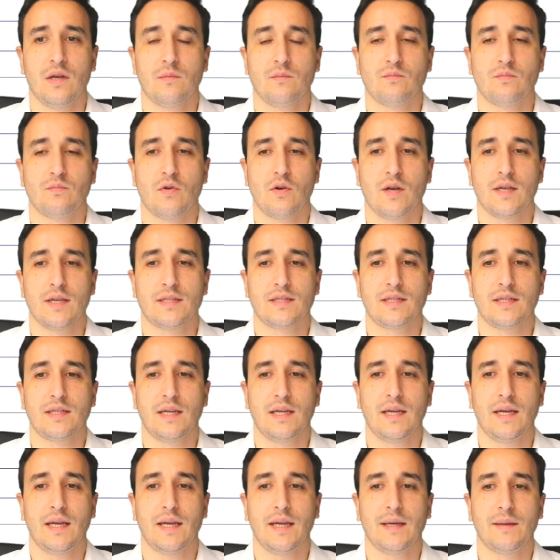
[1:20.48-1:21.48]
pues
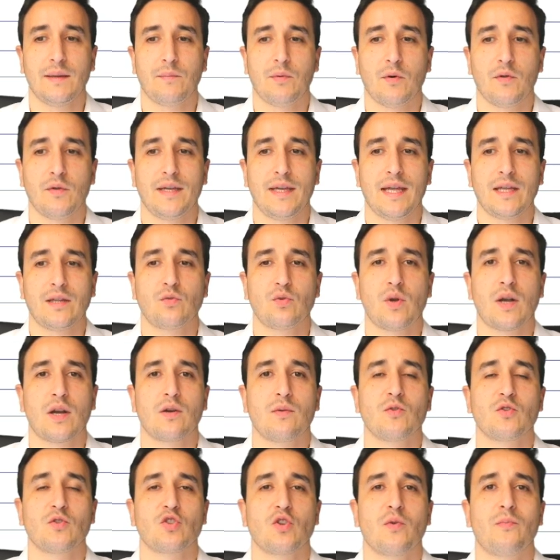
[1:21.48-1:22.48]
eh, podría actuar
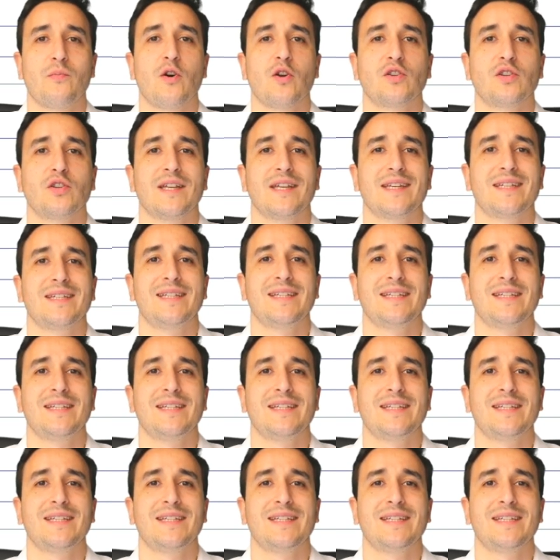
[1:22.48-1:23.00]
como soporte.